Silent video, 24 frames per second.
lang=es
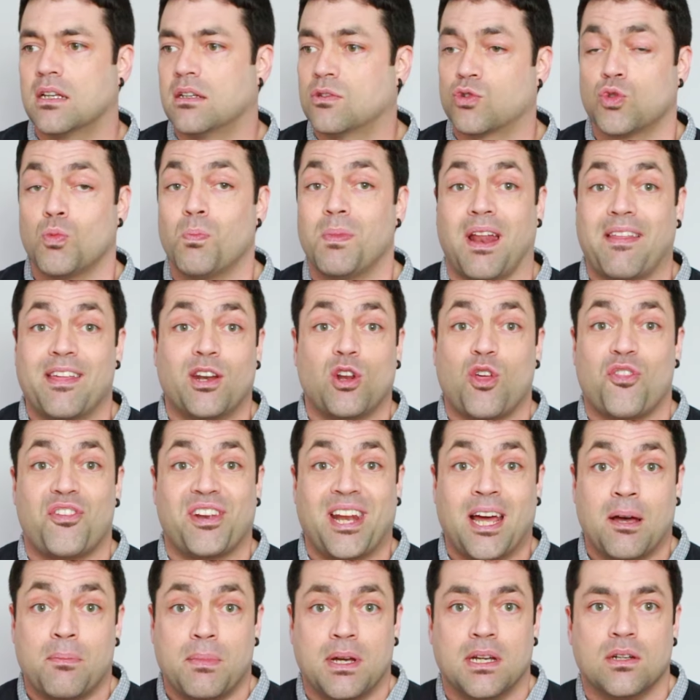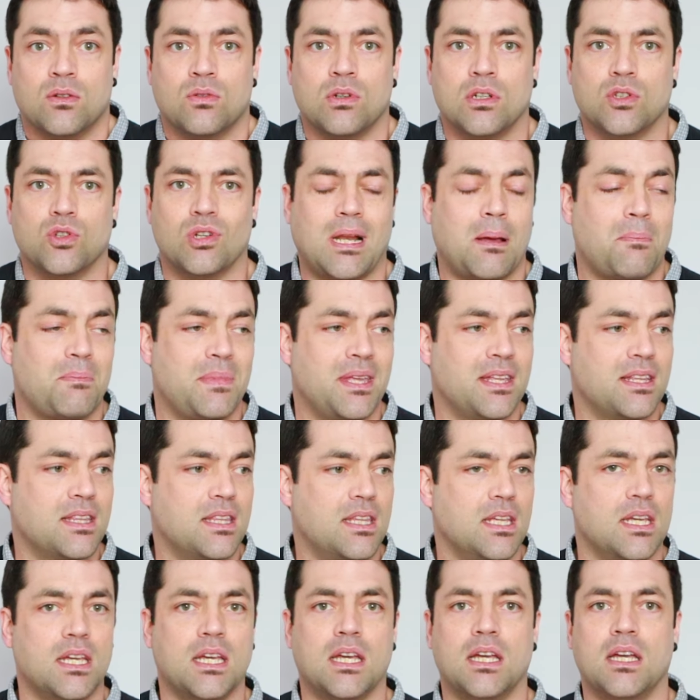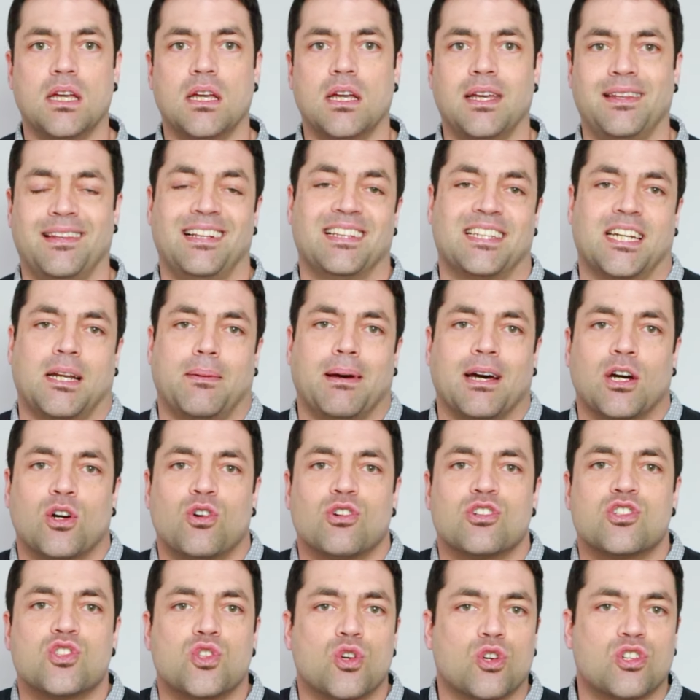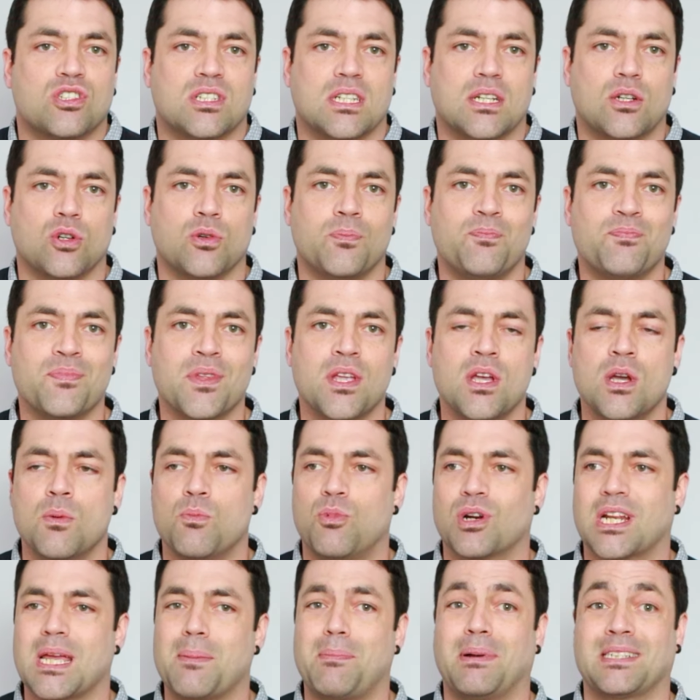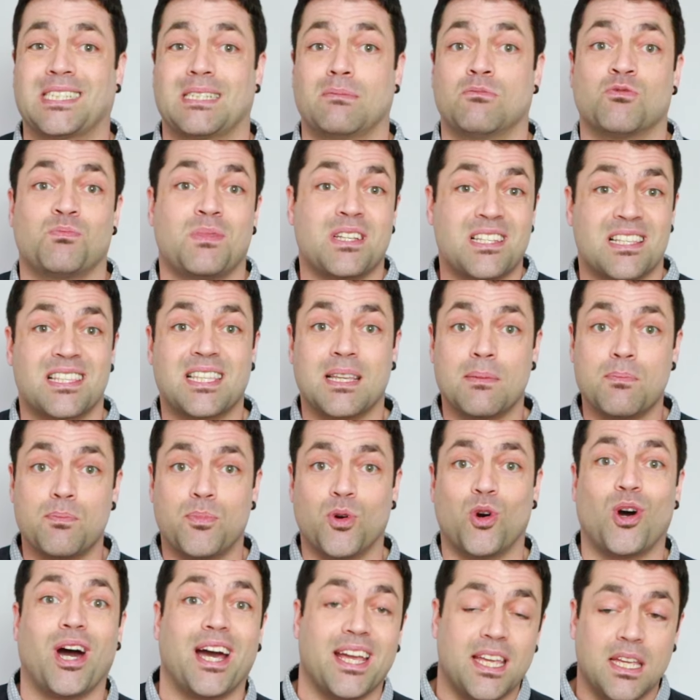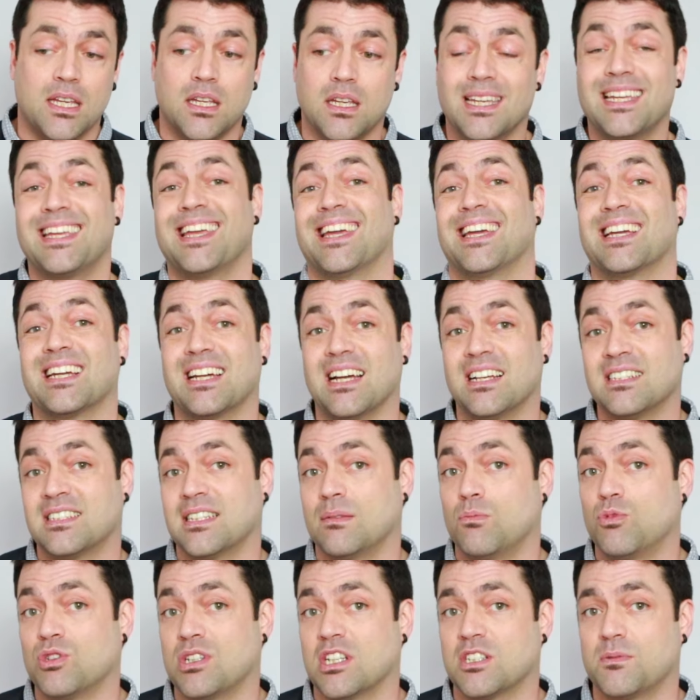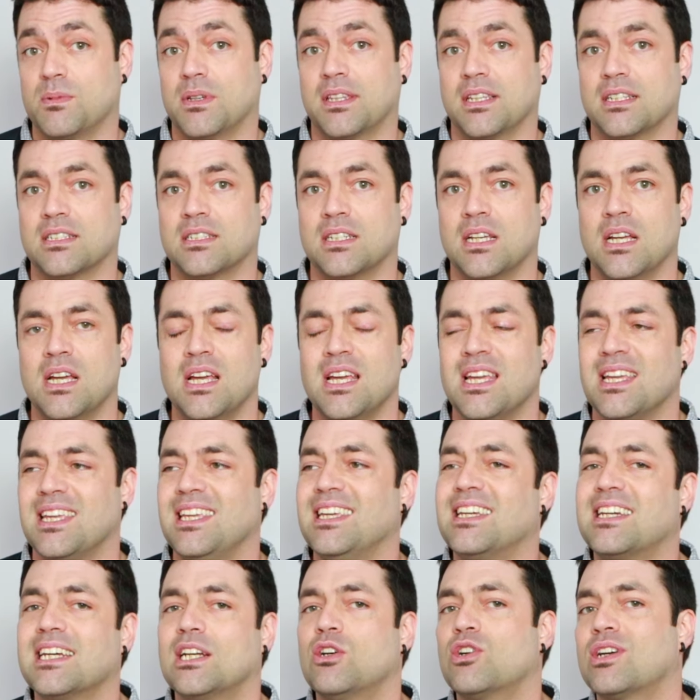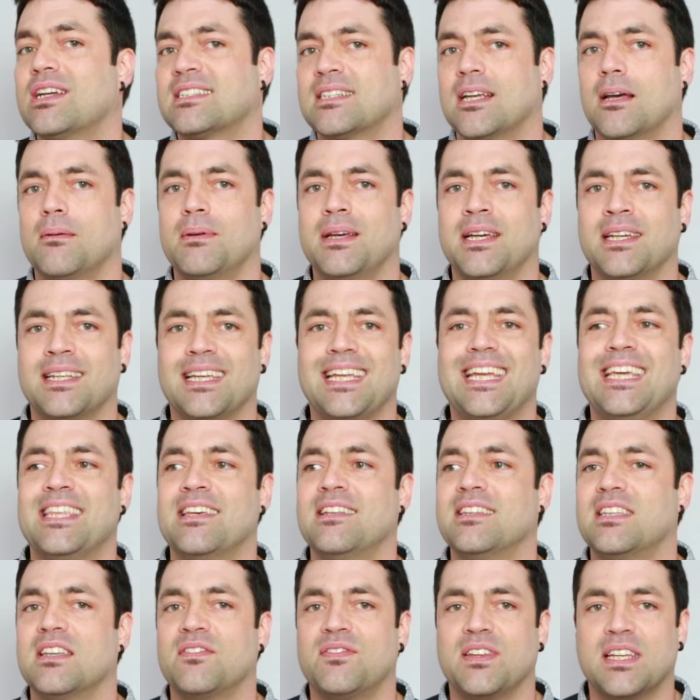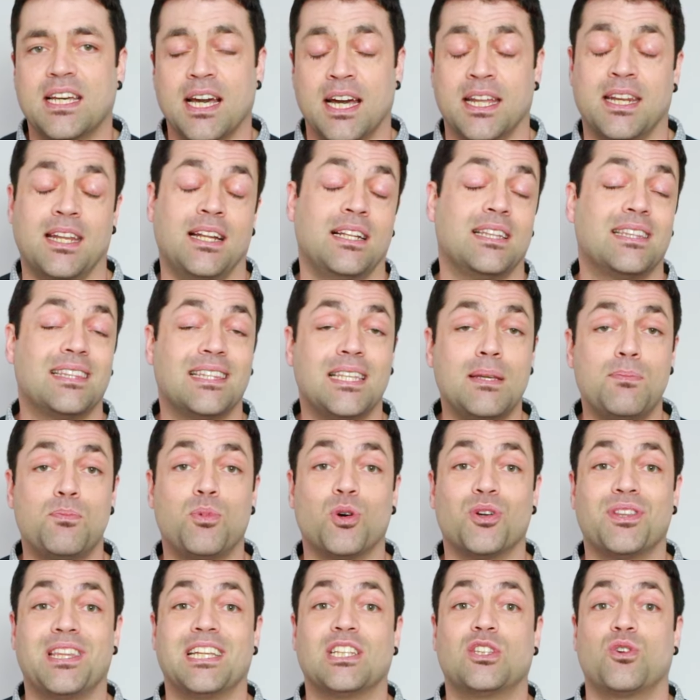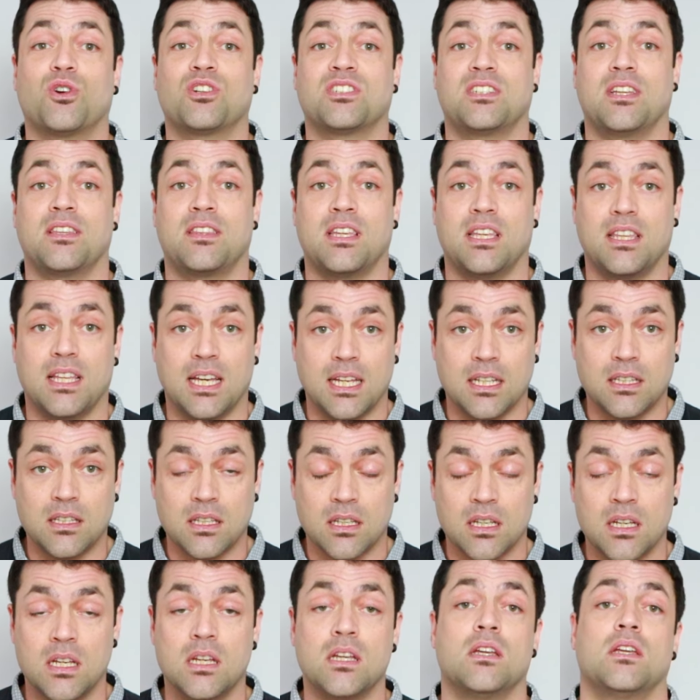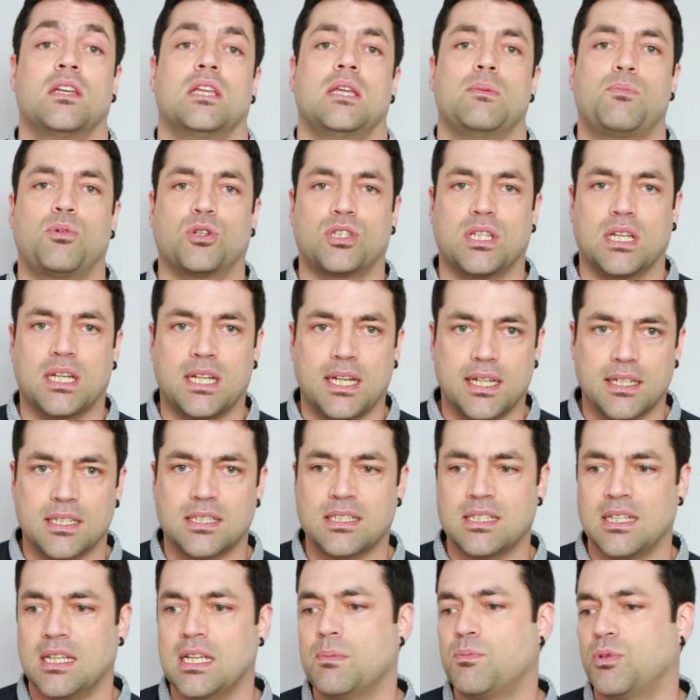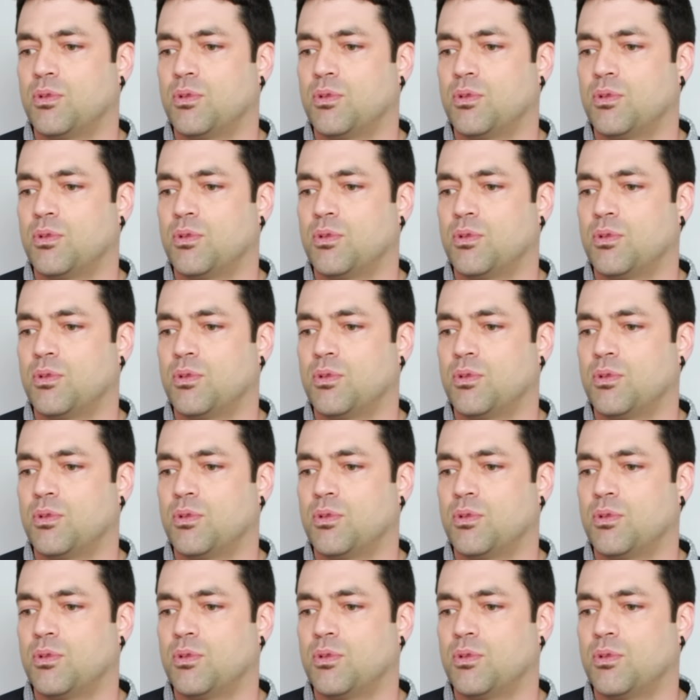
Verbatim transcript: Es un verdadero drama cuando el ambiente en el trabajo es tóxico, porque pasamos más tiempo ahí que en casa muchas veces. Y creo que saber identificar el tipo de toxicidad y protegerse